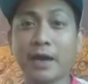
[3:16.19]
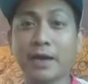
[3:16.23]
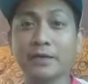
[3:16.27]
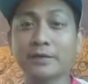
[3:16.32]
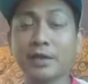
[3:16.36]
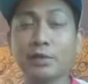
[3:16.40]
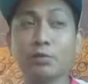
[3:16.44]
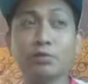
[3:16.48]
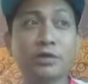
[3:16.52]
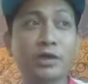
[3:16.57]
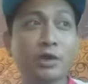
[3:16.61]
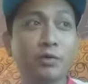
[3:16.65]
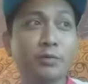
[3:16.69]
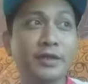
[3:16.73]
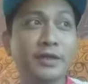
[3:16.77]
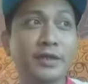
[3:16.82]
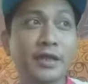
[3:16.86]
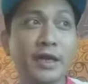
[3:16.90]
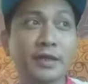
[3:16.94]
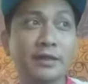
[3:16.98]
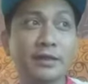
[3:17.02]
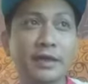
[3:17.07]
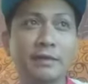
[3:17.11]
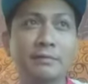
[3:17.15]
Kahit anong
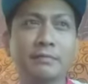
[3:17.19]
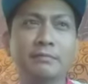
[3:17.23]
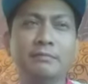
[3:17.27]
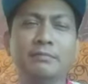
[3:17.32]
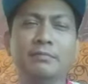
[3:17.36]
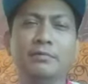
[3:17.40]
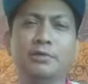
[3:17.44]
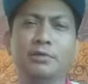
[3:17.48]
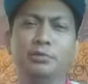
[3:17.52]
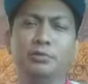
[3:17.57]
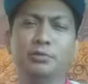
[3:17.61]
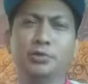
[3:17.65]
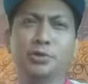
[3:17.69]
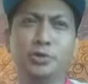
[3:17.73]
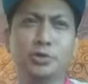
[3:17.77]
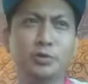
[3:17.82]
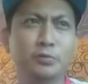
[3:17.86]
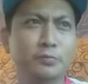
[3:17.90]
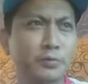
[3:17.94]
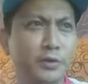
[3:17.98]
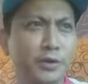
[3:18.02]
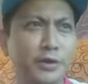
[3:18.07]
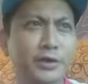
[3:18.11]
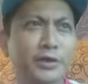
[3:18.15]
gawin natin,
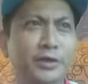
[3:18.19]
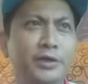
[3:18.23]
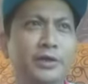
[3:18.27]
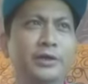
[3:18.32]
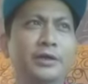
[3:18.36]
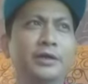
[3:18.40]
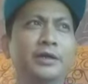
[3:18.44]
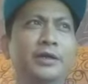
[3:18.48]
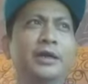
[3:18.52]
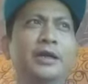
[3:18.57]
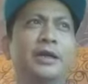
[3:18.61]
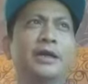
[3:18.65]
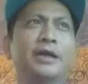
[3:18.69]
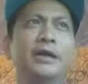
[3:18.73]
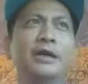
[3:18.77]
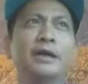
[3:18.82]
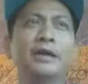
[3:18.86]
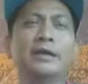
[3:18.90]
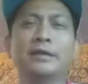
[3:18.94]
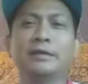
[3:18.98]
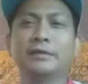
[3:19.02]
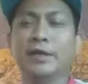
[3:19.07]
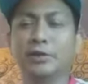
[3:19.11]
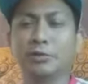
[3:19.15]
YouTuber,
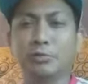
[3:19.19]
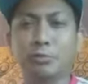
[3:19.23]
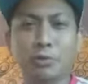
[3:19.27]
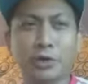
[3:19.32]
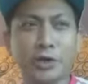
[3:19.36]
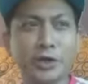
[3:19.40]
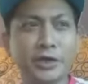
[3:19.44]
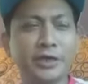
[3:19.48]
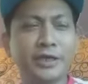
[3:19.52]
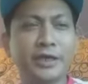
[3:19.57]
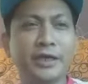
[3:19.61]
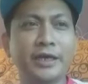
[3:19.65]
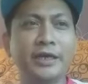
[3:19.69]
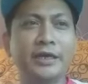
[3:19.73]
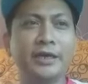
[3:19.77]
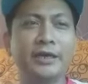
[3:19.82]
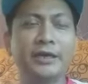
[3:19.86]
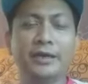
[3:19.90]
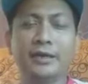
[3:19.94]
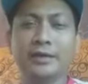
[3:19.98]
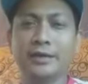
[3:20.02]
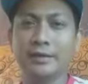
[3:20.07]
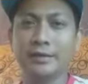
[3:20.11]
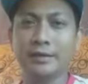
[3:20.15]

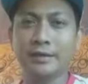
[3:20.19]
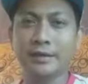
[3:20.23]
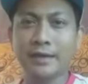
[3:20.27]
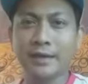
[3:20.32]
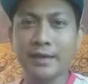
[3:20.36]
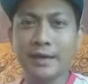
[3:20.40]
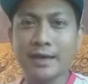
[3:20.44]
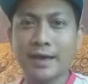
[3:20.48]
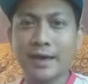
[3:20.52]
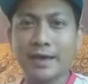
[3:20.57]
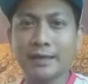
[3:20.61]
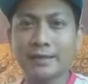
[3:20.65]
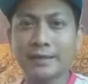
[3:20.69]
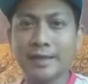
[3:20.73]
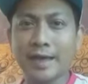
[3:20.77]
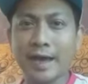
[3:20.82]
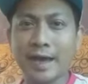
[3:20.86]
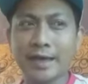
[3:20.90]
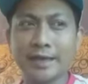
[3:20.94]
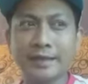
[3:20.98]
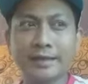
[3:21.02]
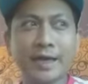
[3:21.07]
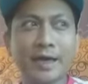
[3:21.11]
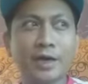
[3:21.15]
networking, at
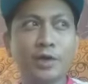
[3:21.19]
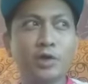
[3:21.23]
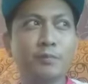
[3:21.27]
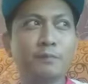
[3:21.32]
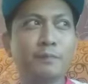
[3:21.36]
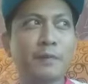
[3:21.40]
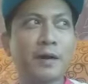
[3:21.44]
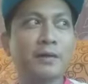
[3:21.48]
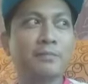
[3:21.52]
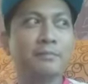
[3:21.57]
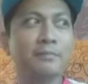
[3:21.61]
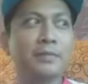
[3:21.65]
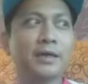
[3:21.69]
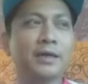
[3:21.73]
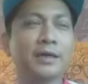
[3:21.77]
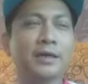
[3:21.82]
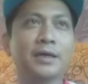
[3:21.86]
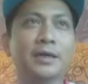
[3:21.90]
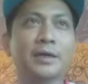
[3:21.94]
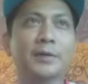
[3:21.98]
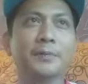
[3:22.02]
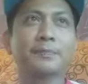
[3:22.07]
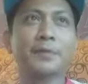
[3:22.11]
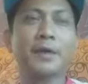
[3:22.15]
kahit ano pang
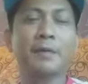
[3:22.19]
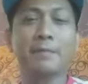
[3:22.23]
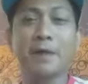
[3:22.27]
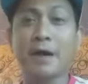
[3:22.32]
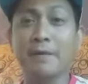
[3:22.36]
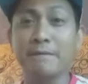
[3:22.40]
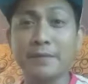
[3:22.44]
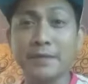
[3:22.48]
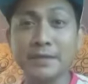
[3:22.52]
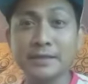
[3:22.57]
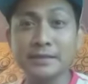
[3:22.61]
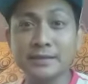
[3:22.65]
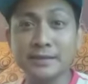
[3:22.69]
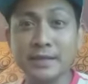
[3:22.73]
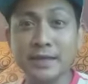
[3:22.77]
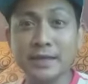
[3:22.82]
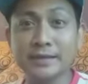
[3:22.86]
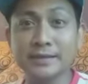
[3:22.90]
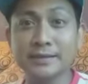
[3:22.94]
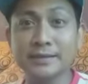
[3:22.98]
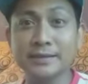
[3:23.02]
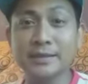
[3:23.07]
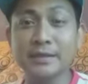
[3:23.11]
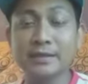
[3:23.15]
mga mga
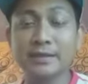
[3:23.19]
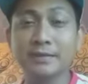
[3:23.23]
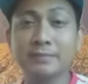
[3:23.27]
business,